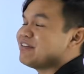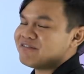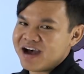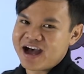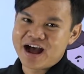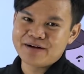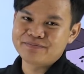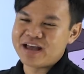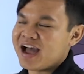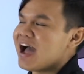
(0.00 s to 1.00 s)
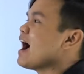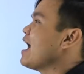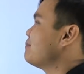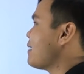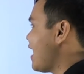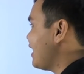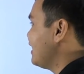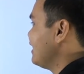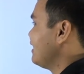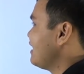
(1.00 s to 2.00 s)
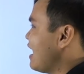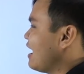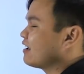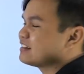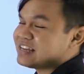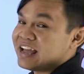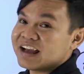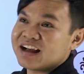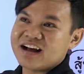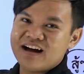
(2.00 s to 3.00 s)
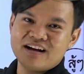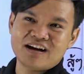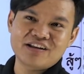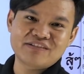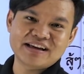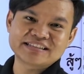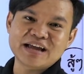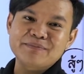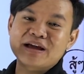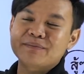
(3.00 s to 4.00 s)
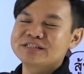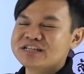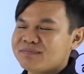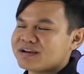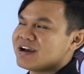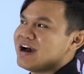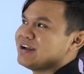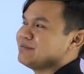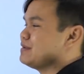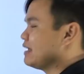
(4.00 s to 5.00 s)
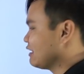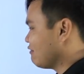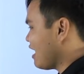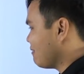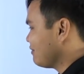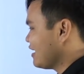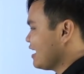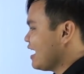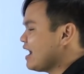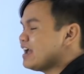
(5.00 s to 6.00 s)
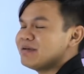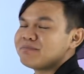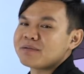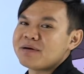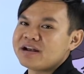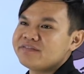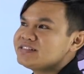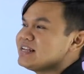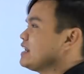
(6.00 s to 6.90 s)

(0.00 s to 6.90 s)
อันว่านะหายไปนะใช้เขาเรียกว่าอะไรใช้เป็นคำเชื่อมเหมือนกันเพียงแต่ว่าไอ้ประพันธพิเศ